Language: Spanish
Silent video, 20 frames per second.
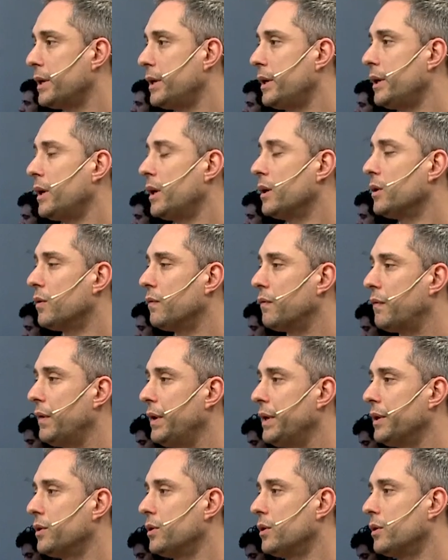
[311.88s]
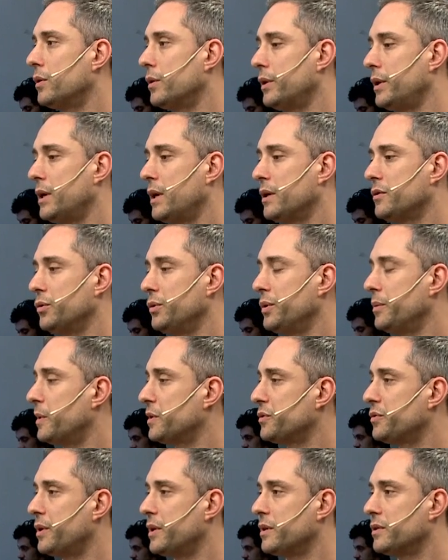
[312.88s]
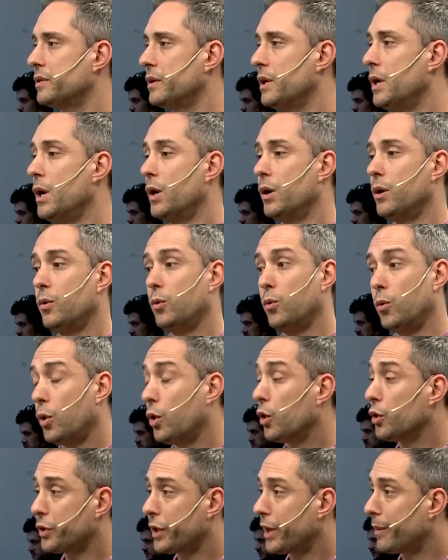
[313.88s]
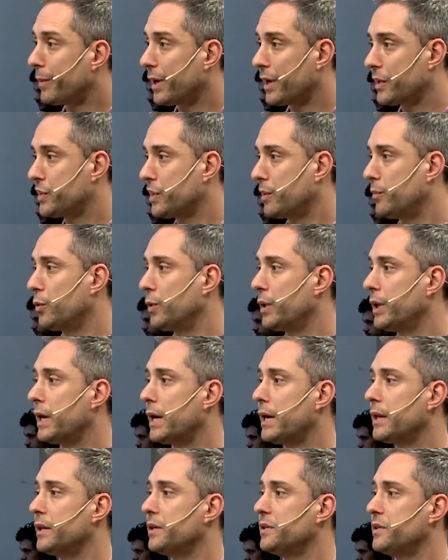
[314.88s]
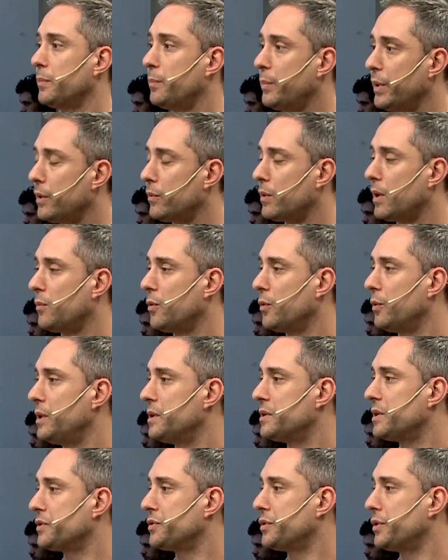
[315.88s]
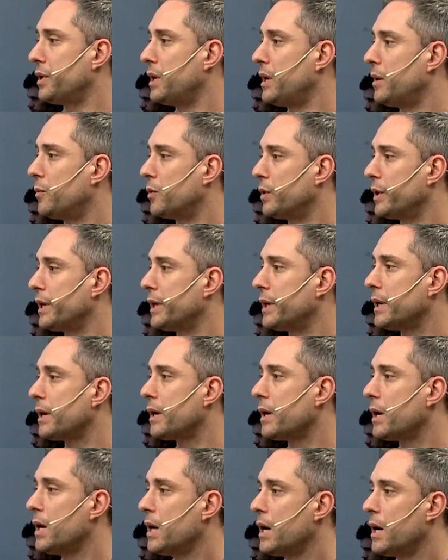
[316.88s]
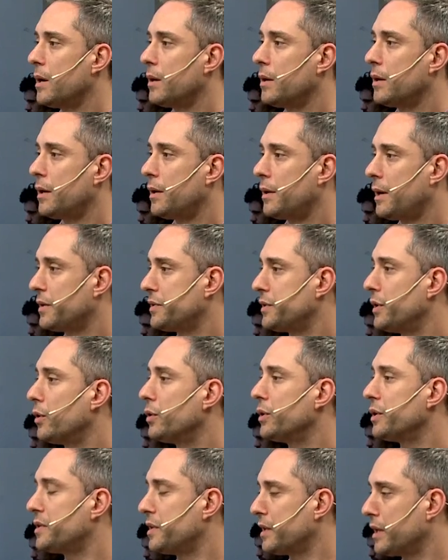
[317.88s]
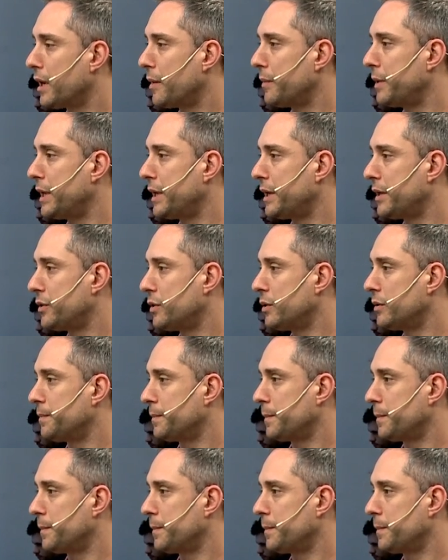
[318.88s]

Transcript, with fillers: y el conflicto? En las últimas horas hubo otra marcha muy grande, se espera una movilización a la moneda. ¿Hacia dónde se encamina esto?